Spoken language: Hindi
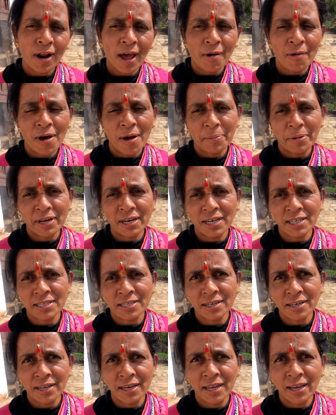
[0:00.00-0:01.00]
पूरा वहाँ पर
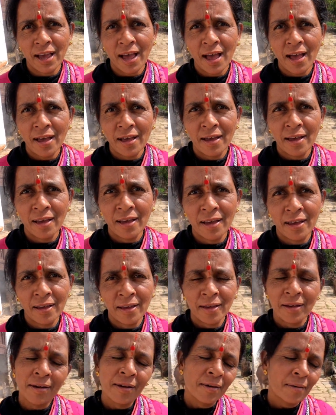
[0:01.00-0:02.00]
रेस्ट करेगा
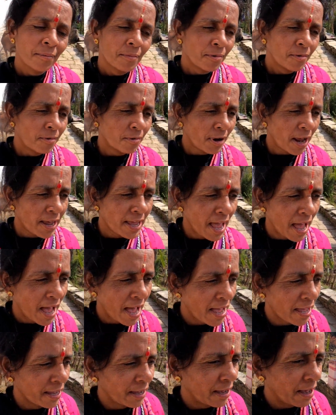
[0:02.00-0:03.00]
बिल्कुल बिल्कुल पूरा
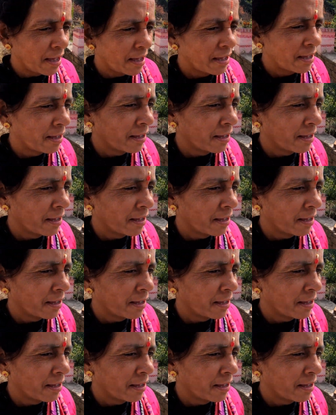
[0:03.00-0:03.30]
यहाँ आएगा